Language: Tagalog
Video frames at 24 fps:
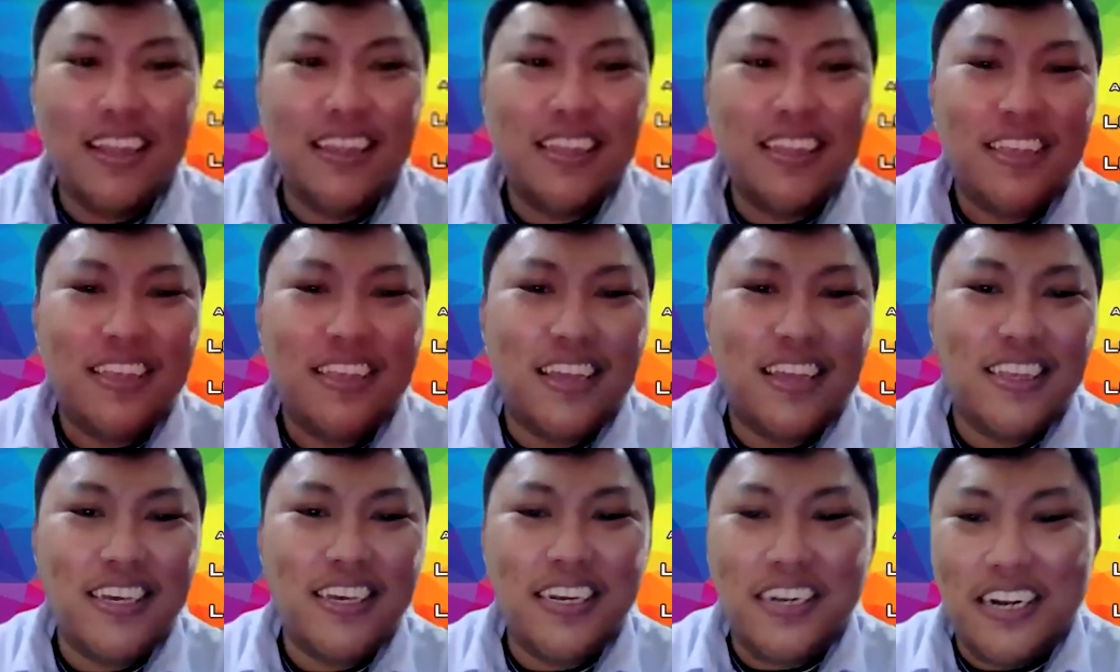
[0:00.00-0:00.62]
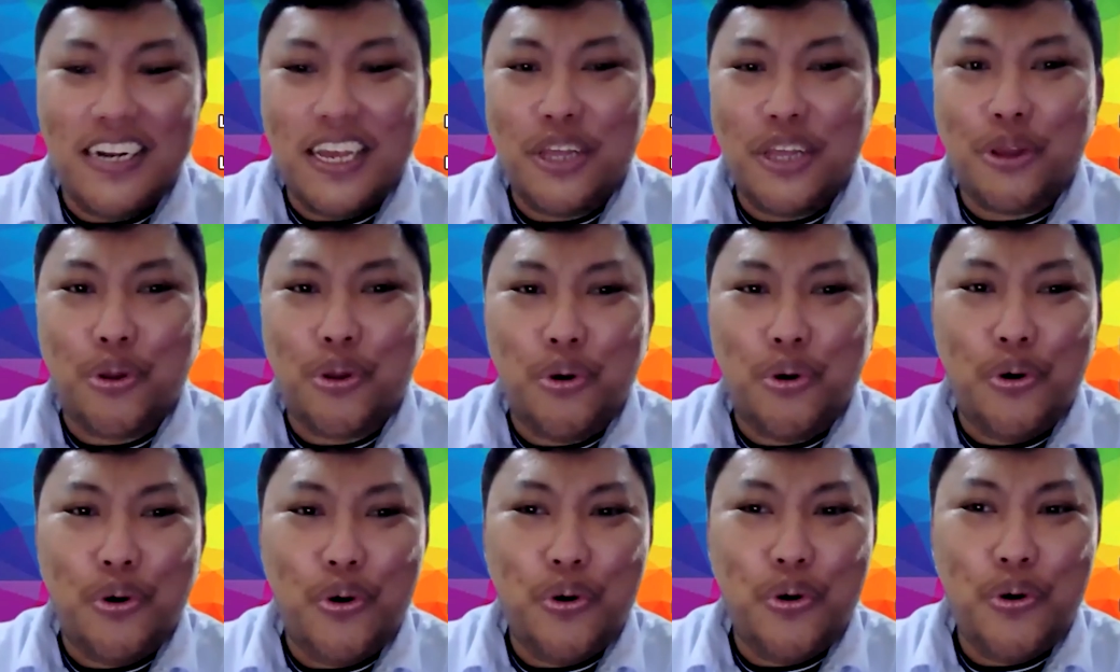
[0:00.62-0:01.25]
sa District
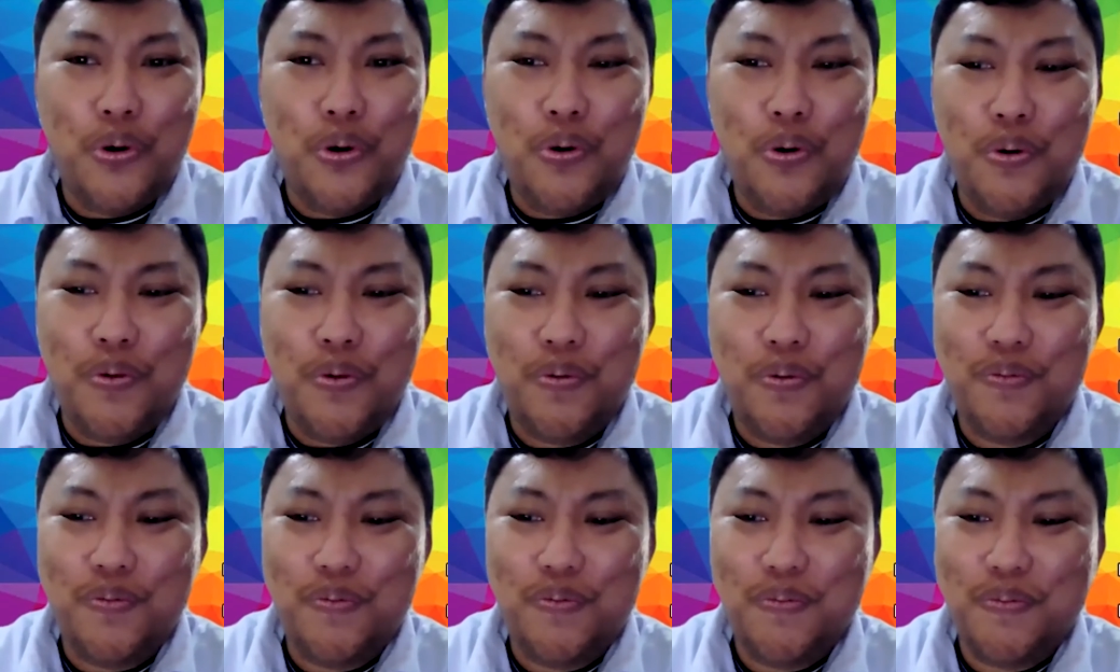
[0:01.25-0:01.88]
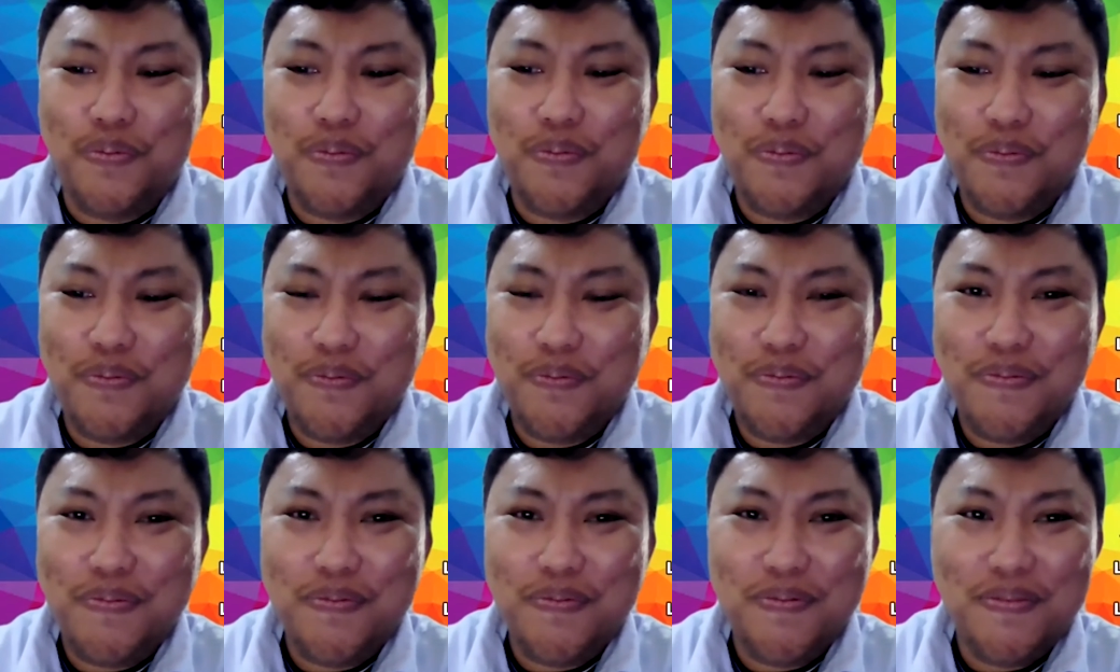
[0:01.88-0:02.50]
2.
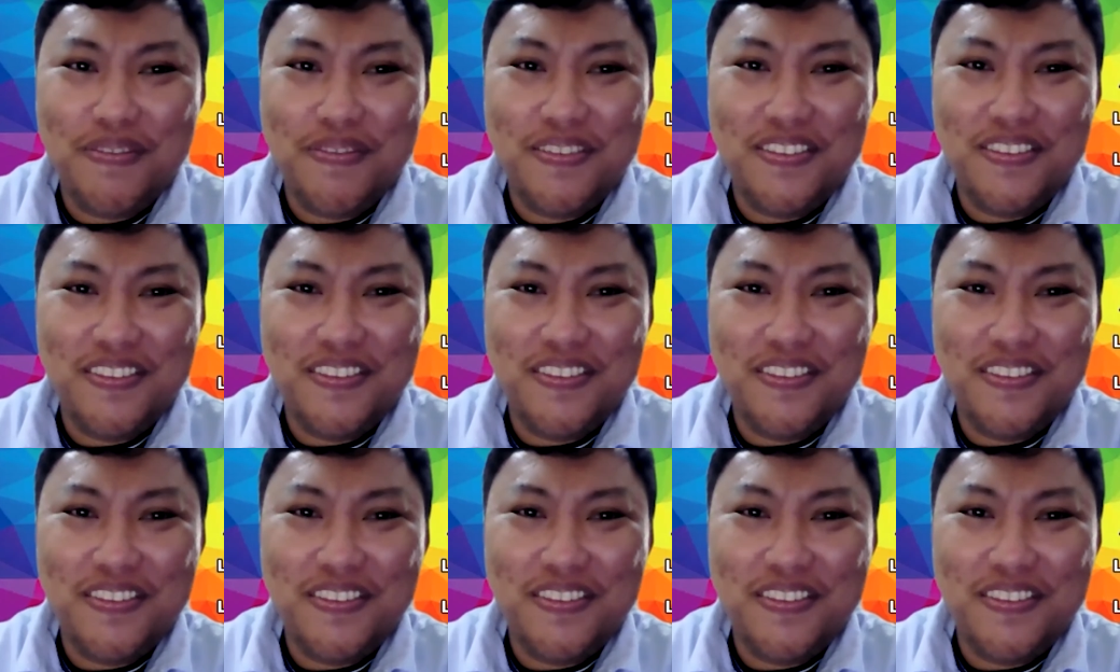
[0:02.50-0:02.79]
Kami po